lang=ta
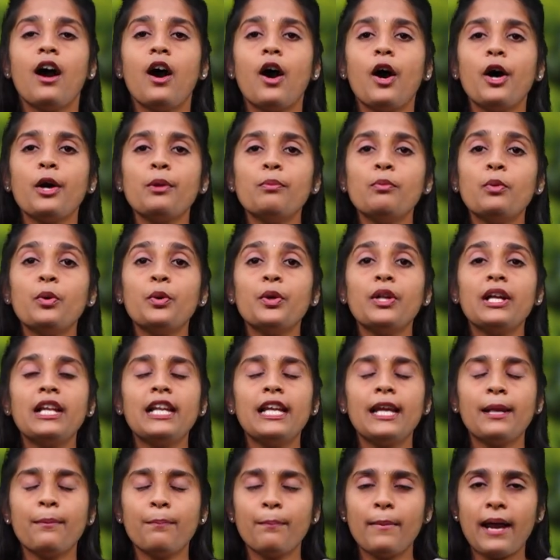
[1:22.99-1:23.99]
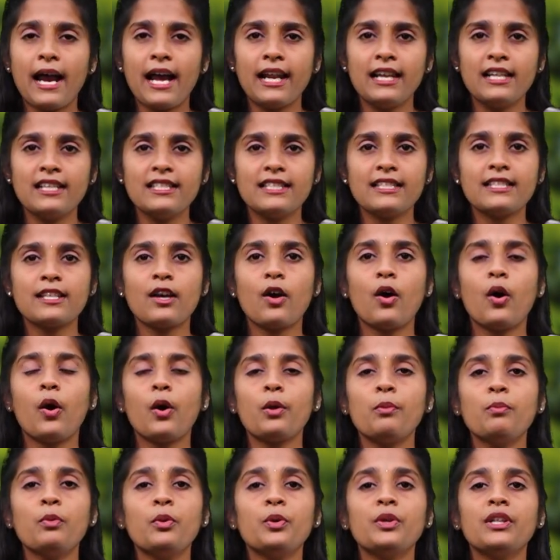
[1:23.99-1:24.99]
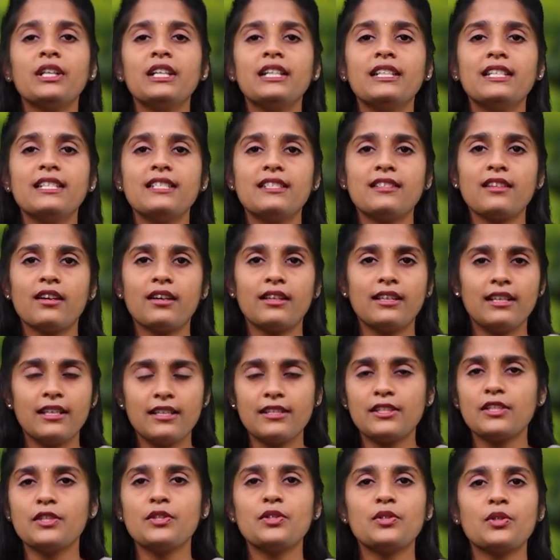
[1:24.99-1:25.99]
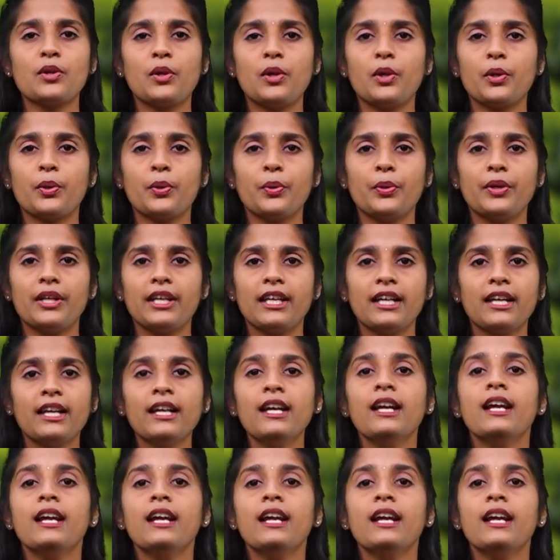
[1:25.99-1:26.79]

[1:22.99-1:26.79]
ஹார்மோனல் இம்பேலன்ஸ் ஹார்மோனல் டிசார்டர்ஸ்ன்னு சொல்லக்கூடிய